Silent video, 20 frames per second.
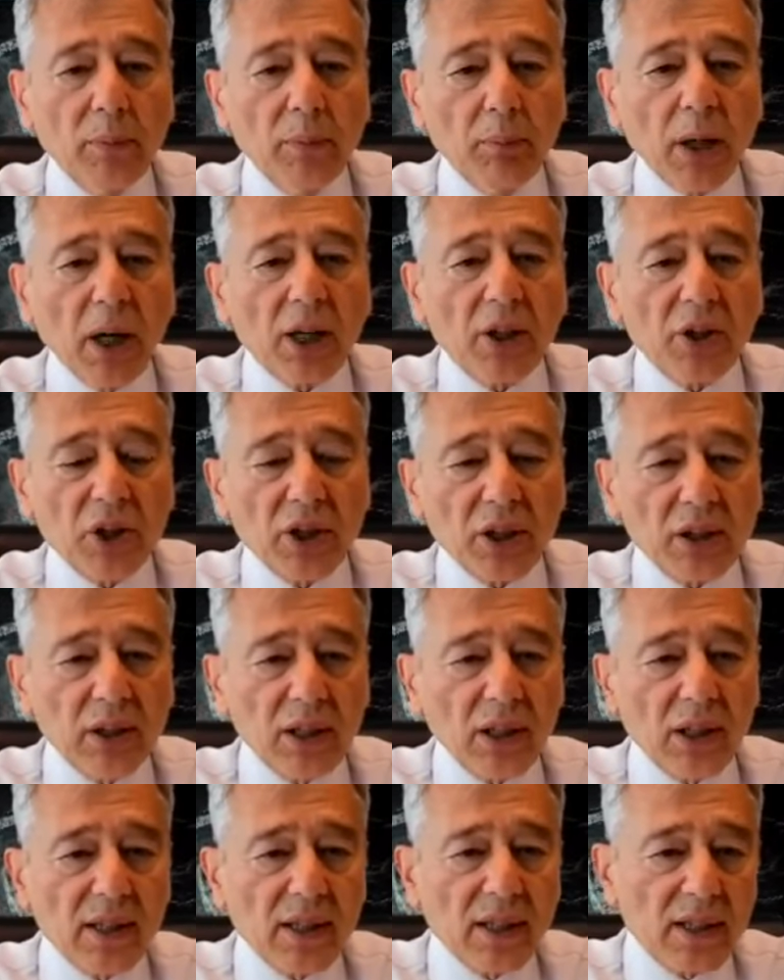
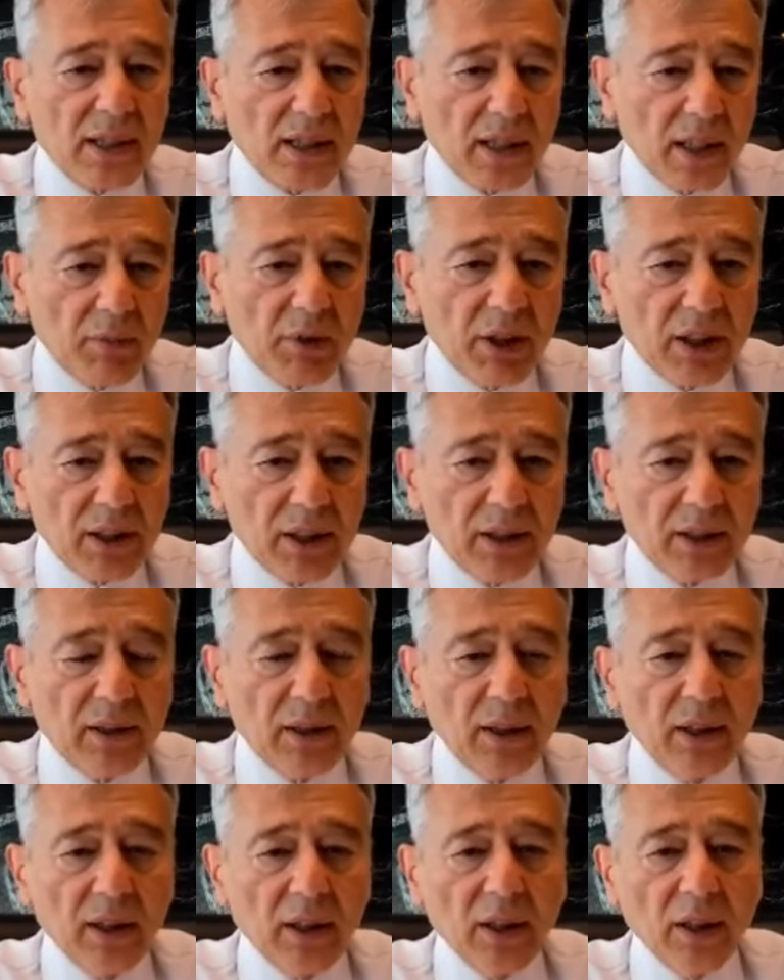bağışıklık
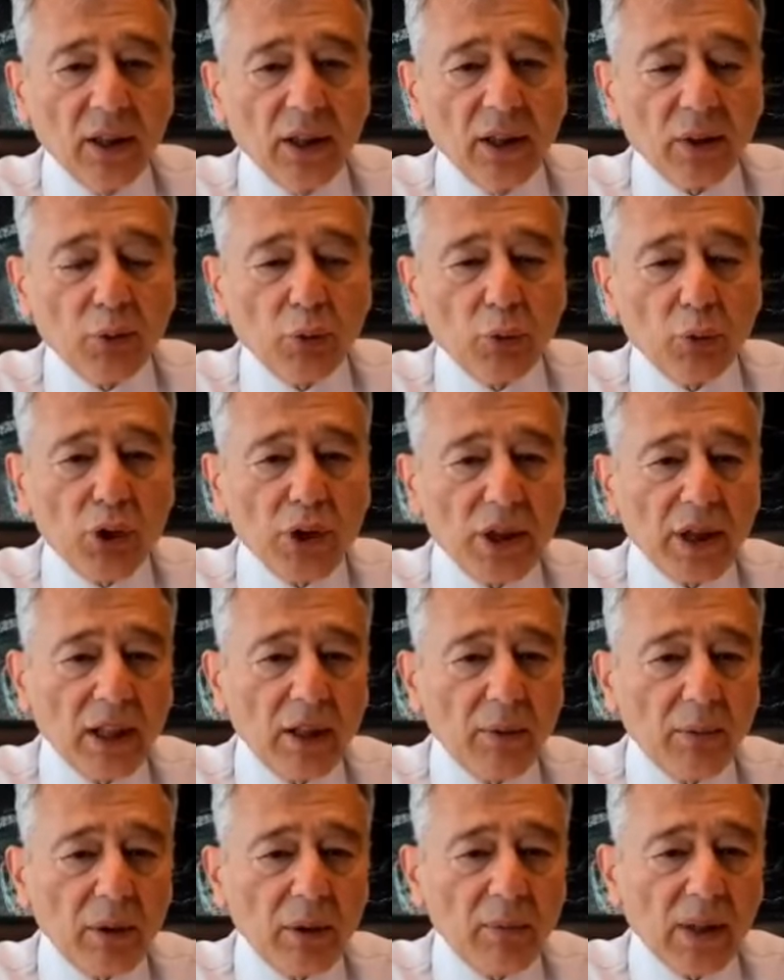sisteminin e,
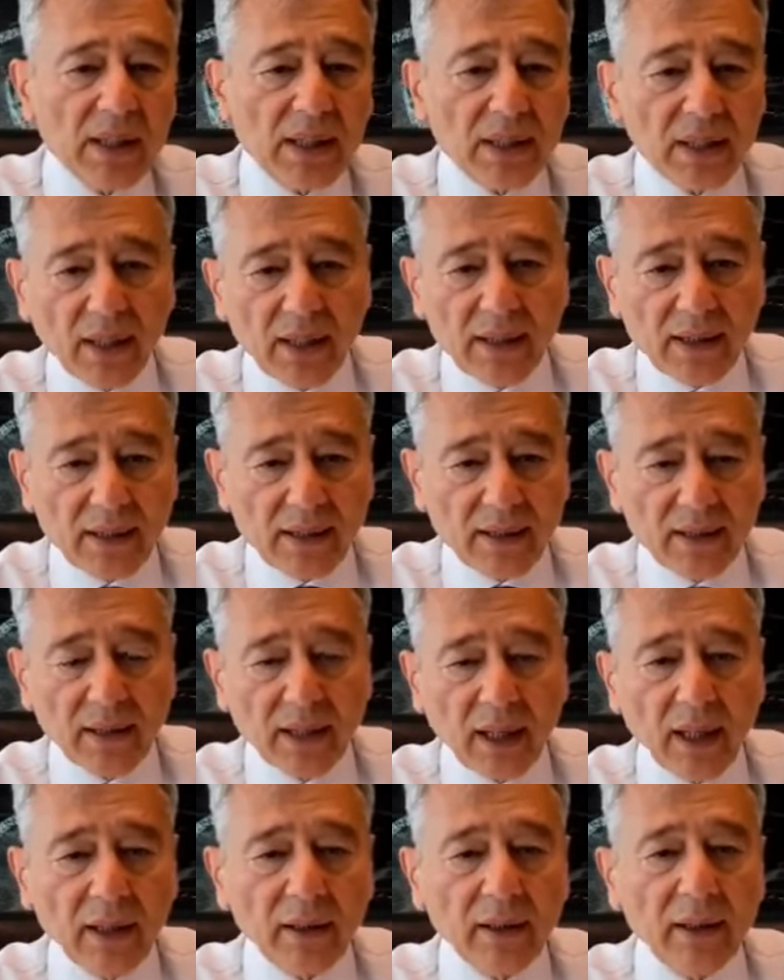güçlenebilmesi
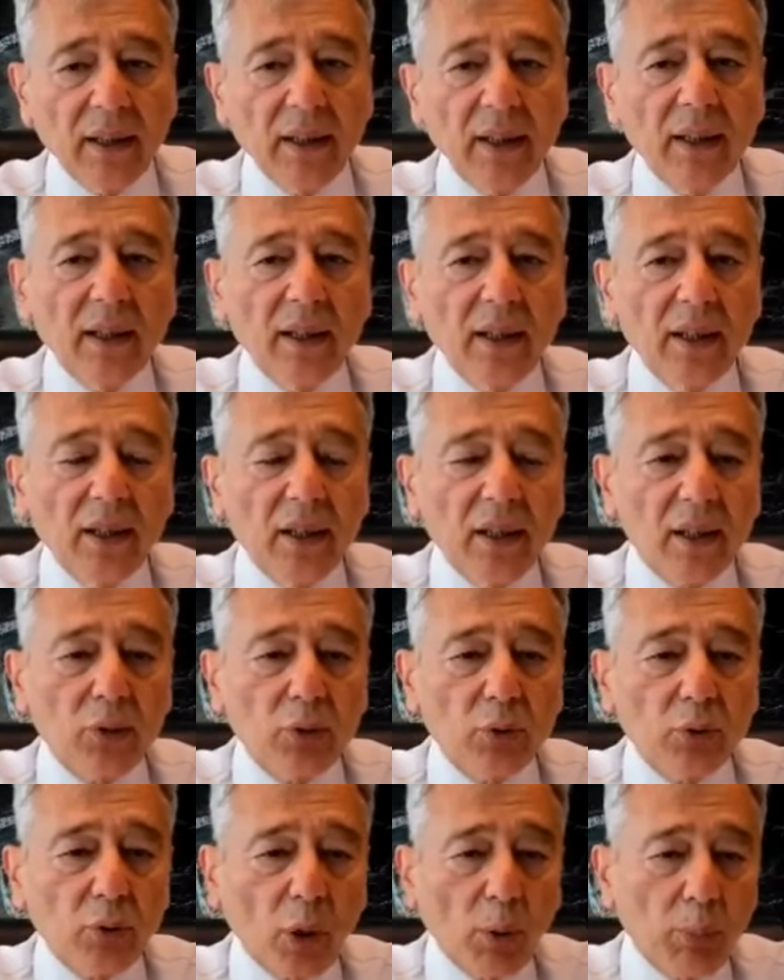açısından e,
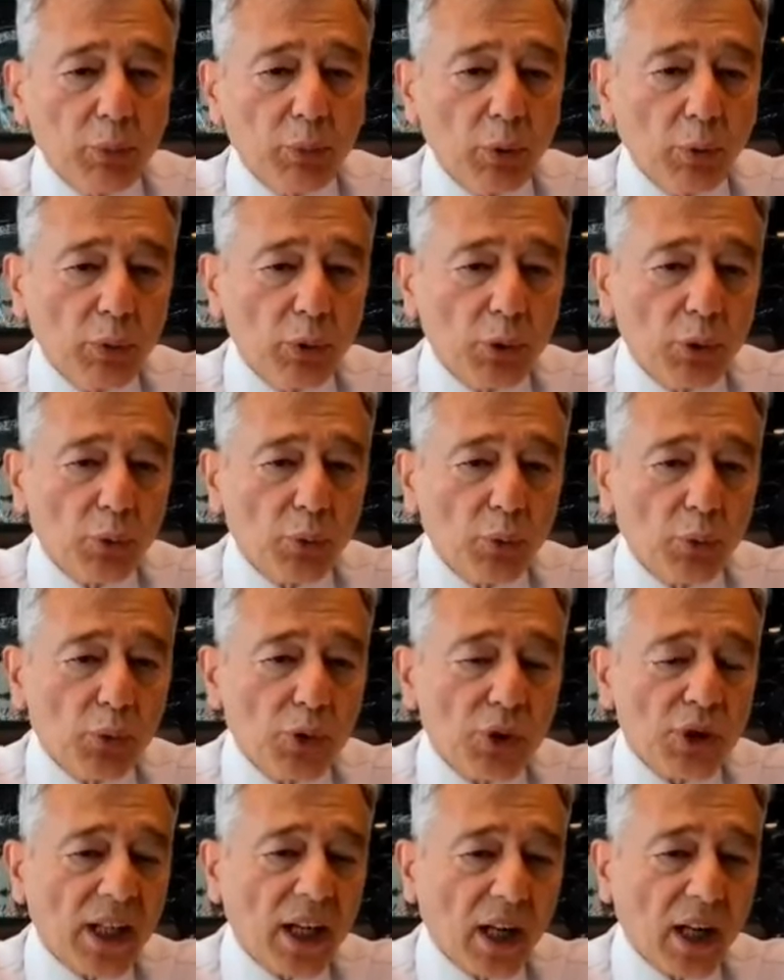toplumunun
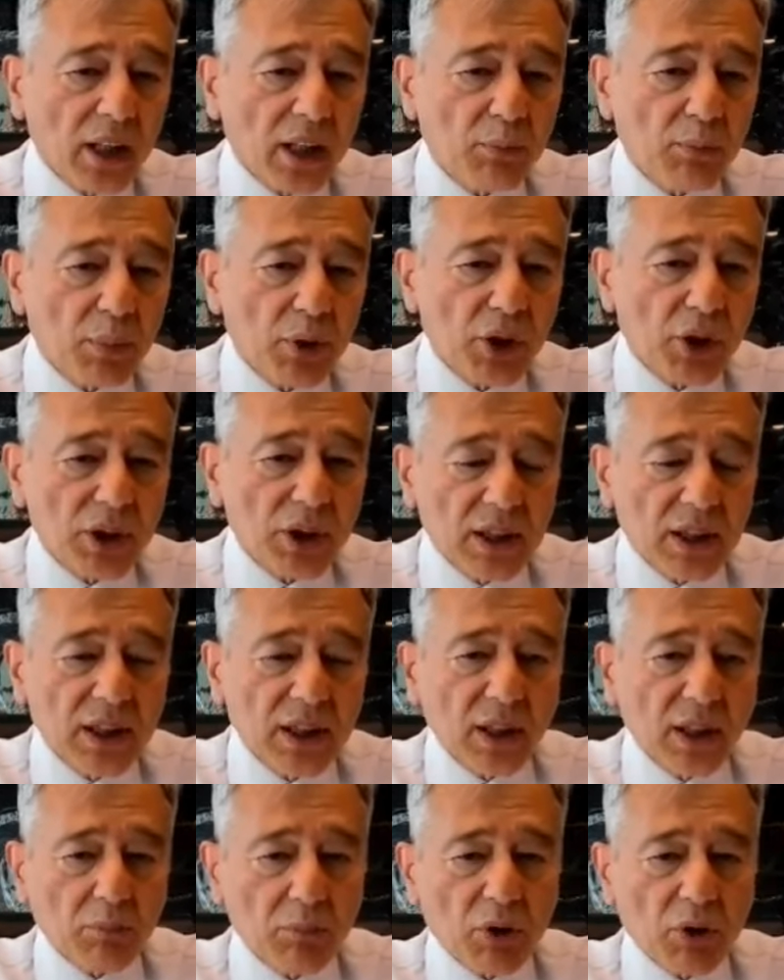yüzde 60'ının
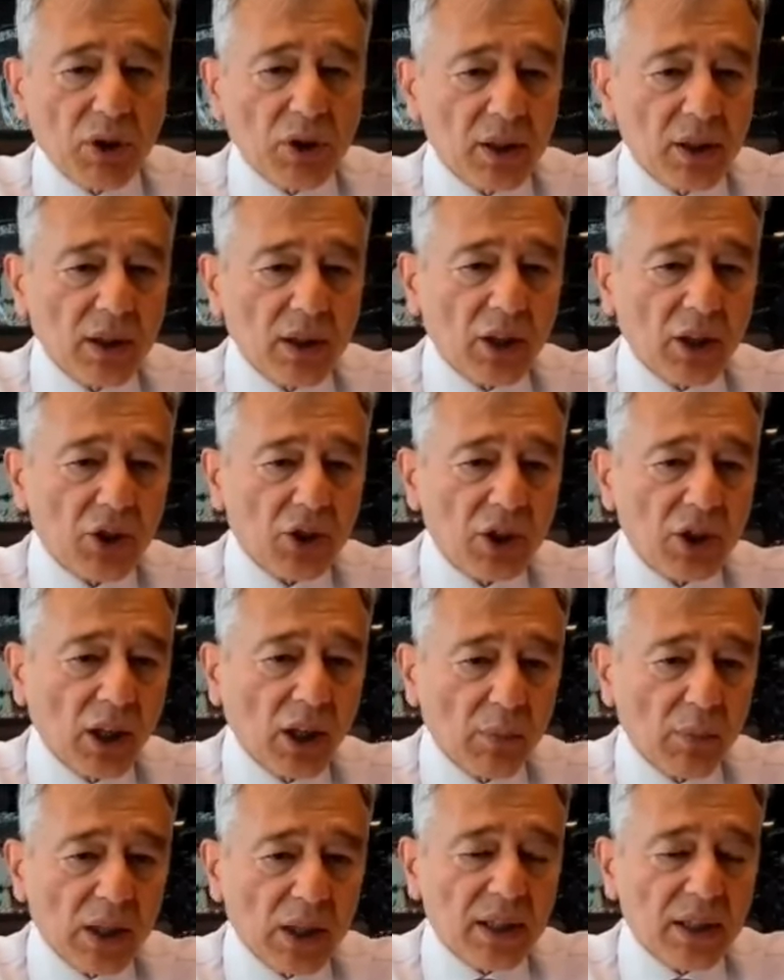70'inin
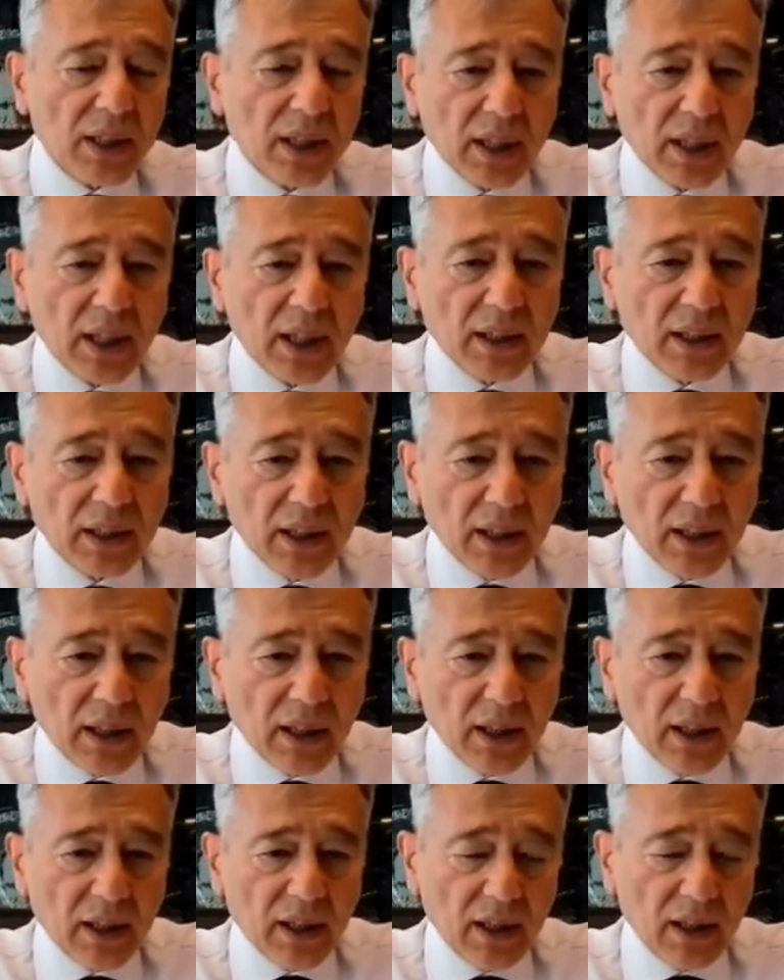aşılanması
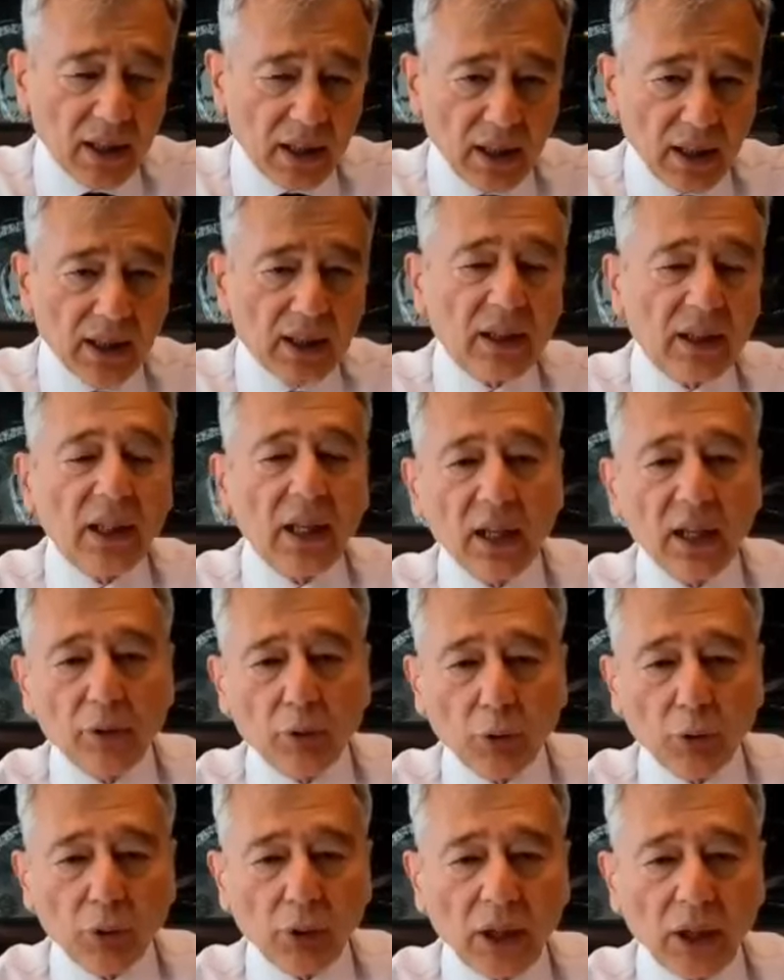gerektiğini iddia
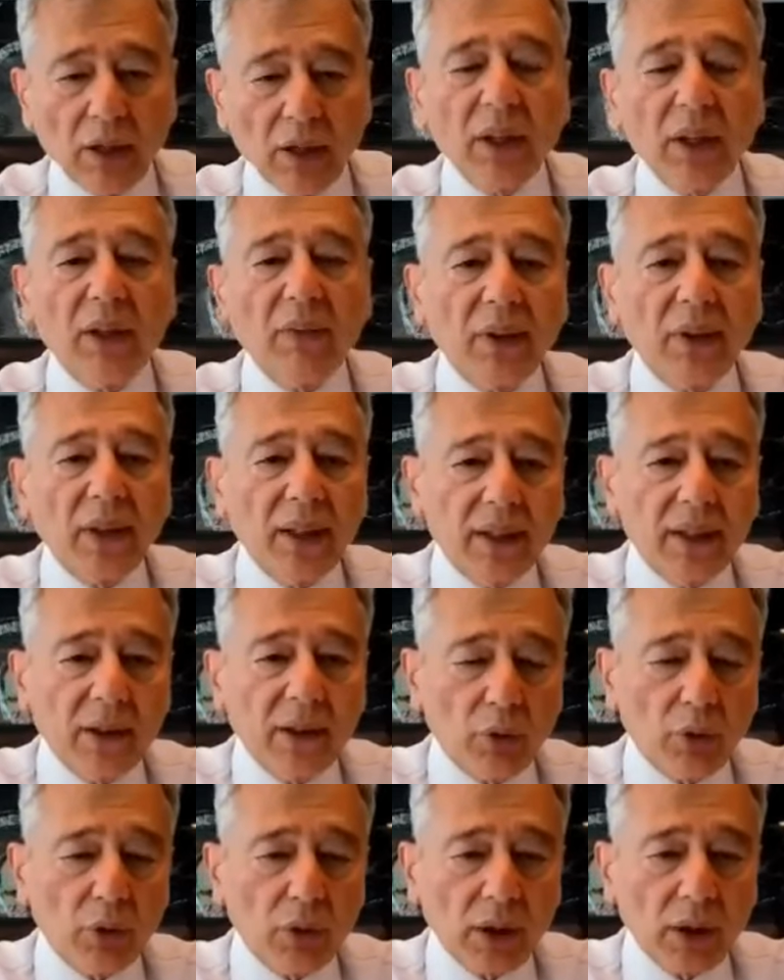ediyorlar ve ifade
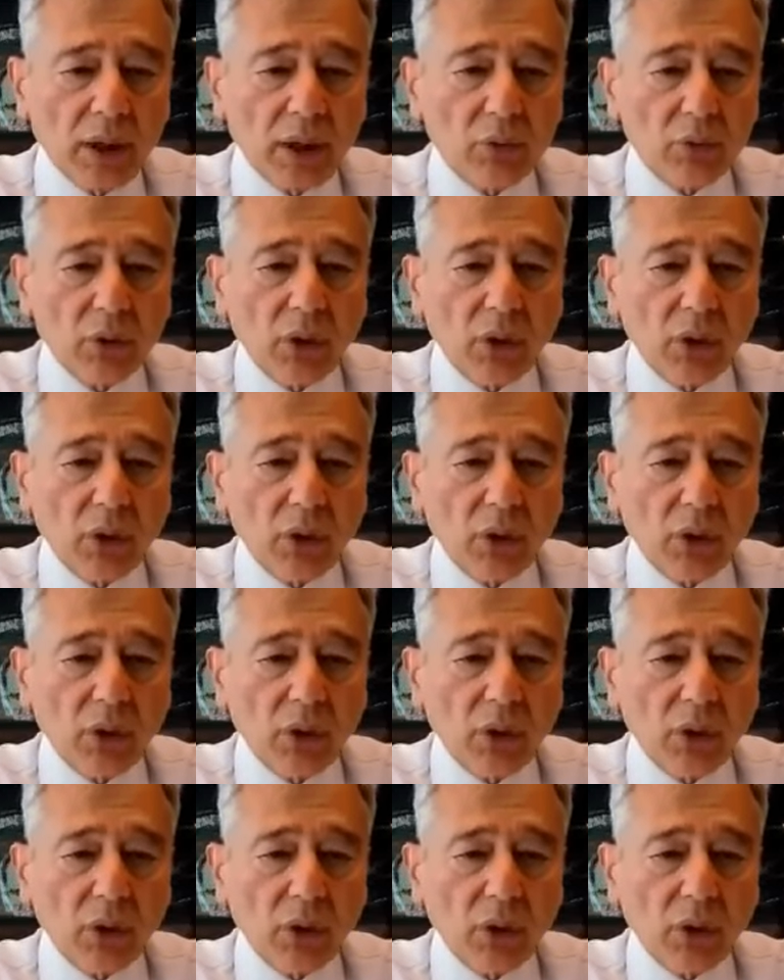ediyorlar.